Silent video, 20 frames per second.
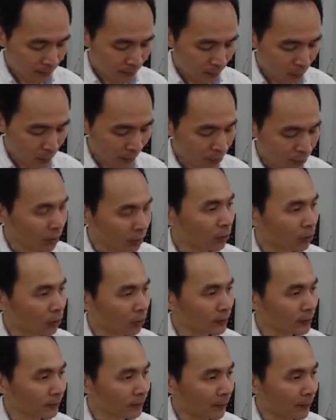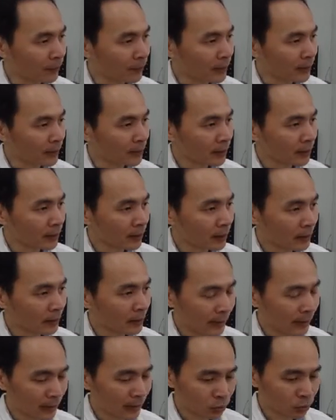完全空的版本。
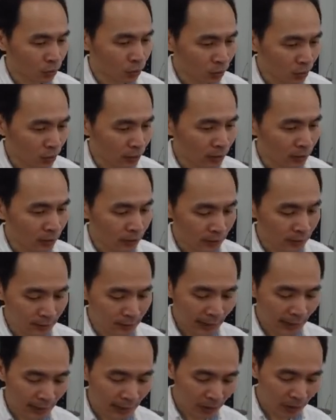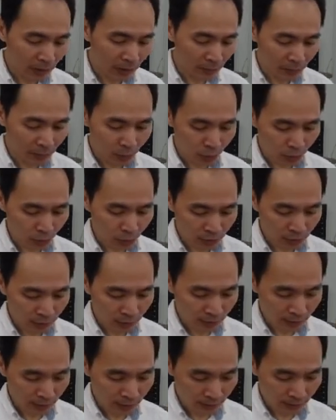那如果呢，你搭配我们昨
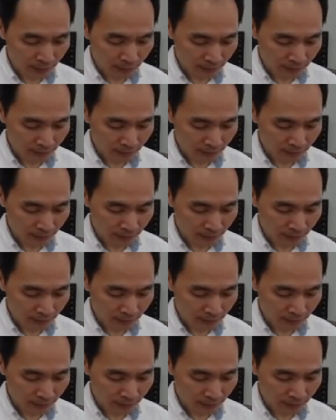天的，